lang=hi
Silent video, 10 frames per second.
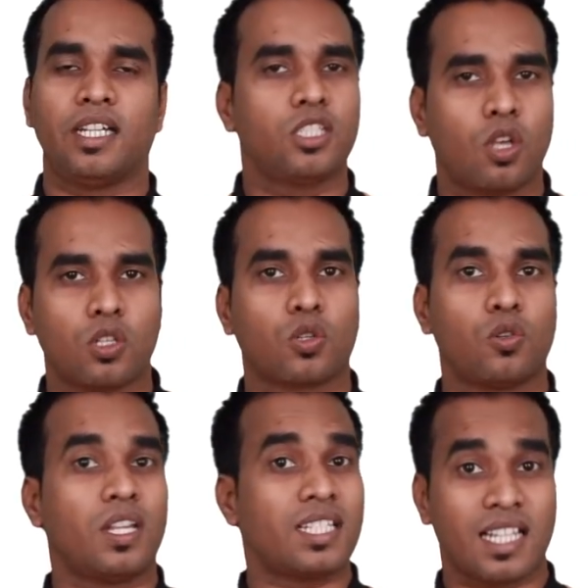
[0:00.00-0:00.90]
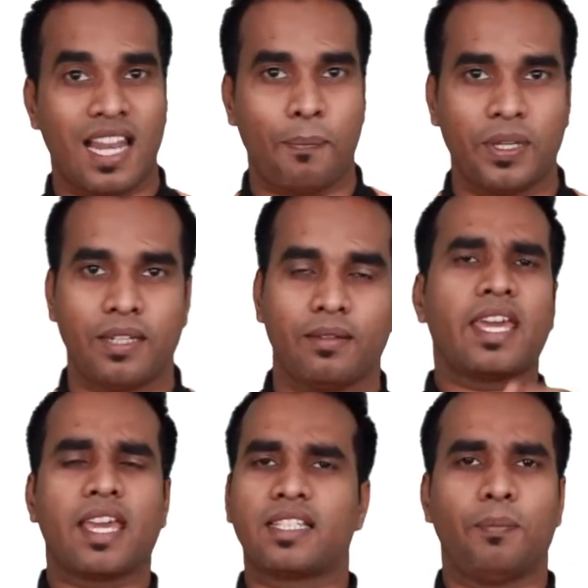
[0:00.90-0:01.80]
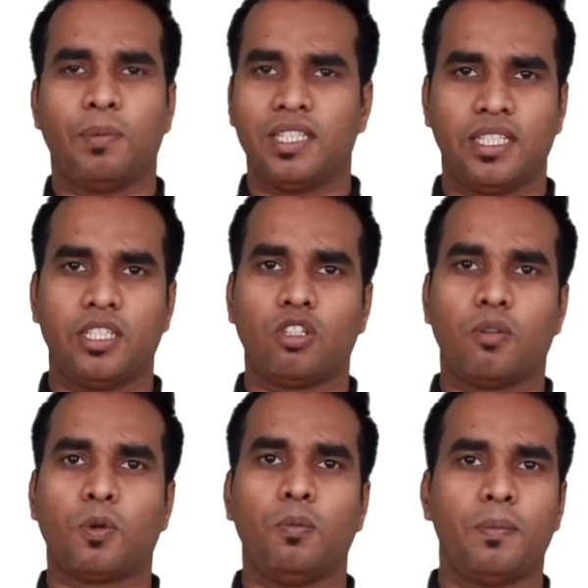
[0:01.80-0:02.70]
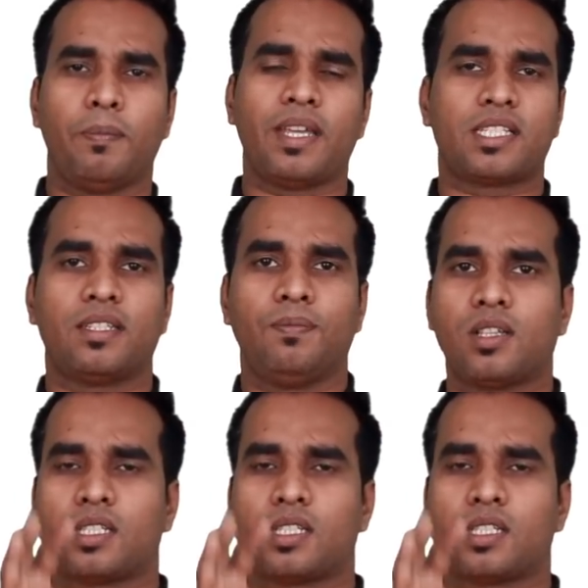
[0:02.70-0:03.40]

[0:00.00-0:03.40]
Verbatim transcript: इट इज ऑल्सो नोन एज लैपिंग एक एग्जाम्पल दे देता हूँ आपको मैं बेस्ट